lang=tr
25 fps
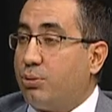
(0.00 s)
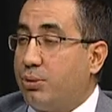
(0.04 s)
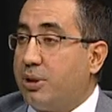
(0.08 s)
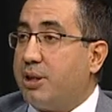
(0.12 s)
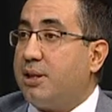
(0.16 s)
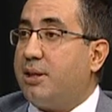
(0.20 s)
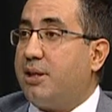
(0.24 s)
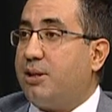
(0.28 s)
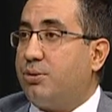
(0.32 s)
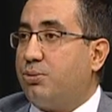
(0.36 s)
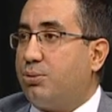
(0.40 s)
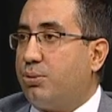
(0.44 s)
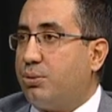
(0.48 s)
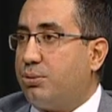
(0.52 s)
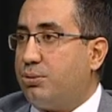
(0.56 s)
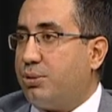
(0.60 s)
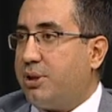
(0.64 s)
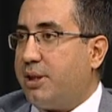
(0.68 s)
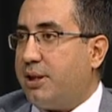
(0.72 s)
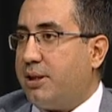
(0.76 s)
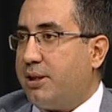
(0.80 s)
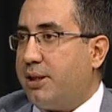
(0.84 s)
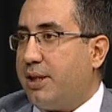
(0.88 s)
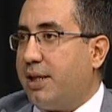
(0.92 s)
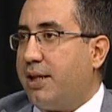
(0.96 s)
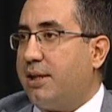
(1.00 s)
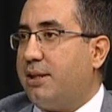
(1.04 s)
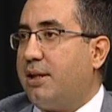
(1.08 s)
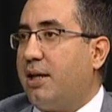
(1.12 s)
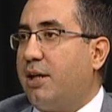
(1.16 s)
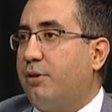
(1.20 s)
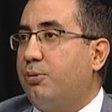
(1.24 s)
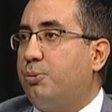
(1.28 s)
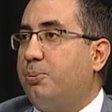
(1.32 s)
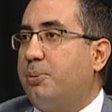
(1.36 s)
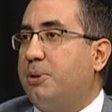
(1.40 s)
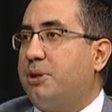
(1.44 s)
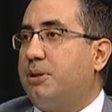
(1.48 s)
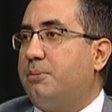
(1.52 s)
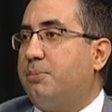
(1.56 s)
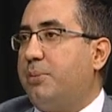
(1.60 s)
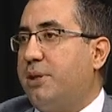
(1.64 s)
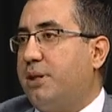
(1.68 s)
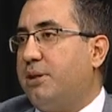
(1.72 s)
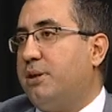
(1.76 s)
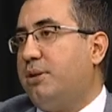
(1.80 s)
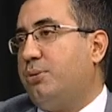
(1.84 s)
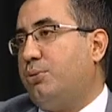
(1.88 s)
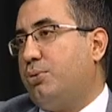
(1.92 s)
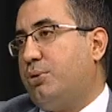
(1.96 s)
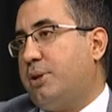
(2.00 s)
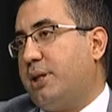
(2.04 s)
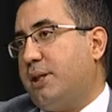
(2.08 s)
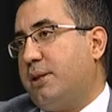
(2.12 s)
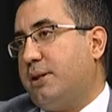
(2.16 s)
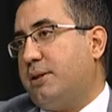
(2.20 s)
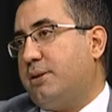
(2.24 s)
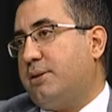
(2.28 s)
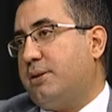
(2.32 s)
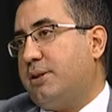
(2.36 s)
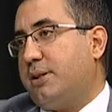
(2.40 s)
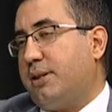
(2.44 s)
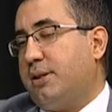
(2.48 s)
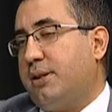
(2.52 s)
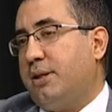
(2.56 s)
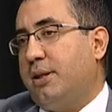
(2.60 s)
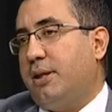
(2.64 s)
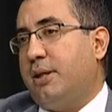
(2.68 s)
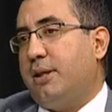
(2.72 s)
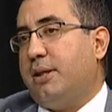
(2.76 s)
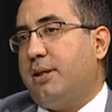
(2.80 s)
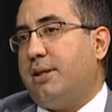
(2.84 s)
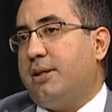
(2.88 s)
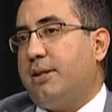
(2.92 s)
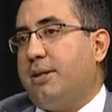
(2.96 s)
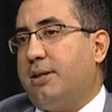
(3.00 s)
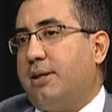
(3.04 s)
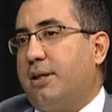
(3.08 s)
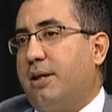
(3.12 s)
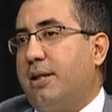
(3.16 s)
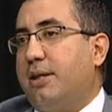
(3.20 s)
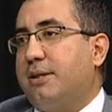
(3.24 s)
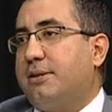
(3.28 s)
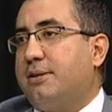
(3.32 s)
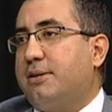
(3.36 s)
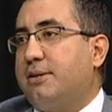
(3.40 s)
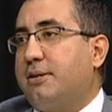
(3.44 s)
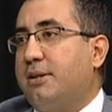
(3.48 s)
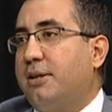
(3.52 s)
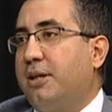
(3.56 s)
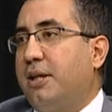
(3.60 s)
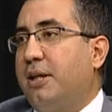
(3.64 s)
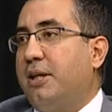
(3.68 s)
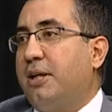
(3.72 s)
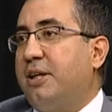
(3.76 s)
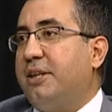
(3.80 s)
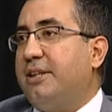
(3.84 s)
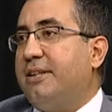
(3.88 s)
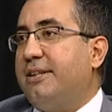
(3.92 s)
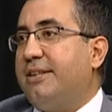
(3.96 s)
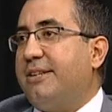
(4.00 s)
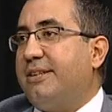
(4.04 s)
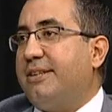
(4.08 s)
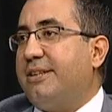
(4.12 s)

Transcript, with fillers: o kadar doğru ki yani Avrupa'nın belirli ülkelerinde e, artık e,